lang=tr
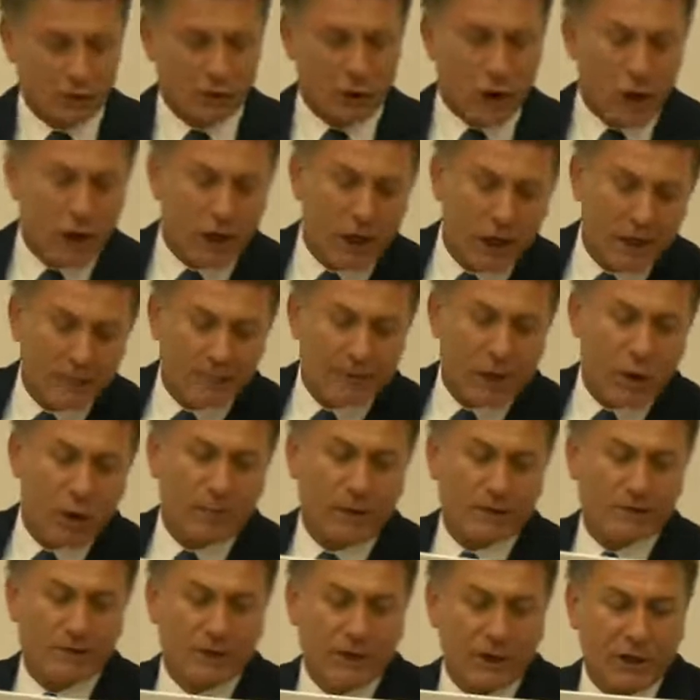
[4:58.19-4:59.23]
Söyleyeyim ne
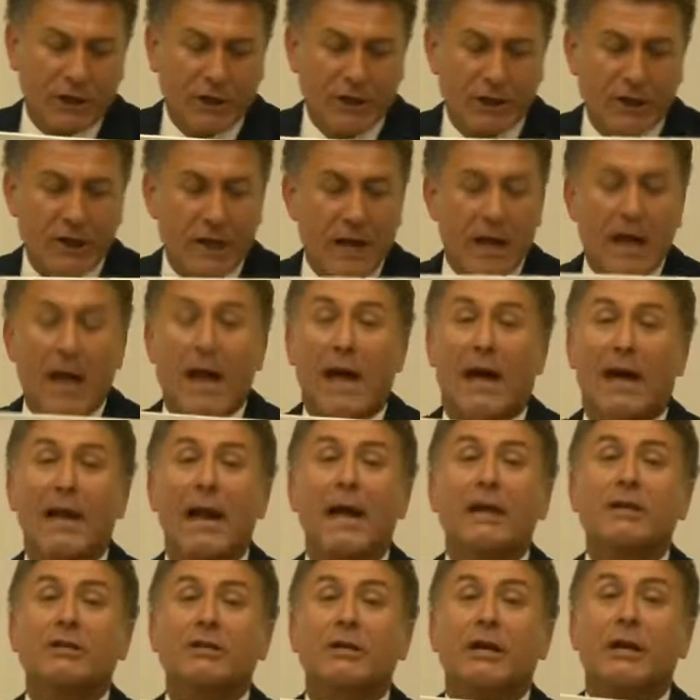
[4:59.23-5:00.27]
olmadığını.
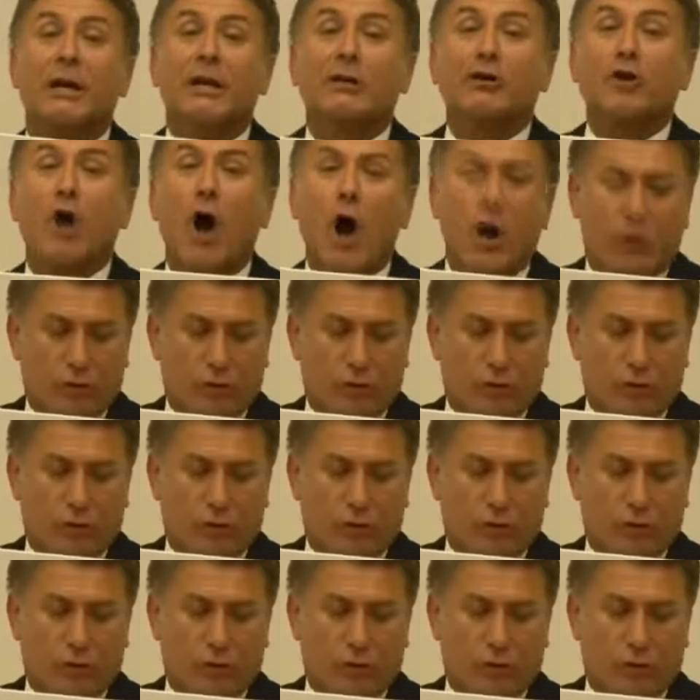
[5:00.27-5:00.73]
Elektrik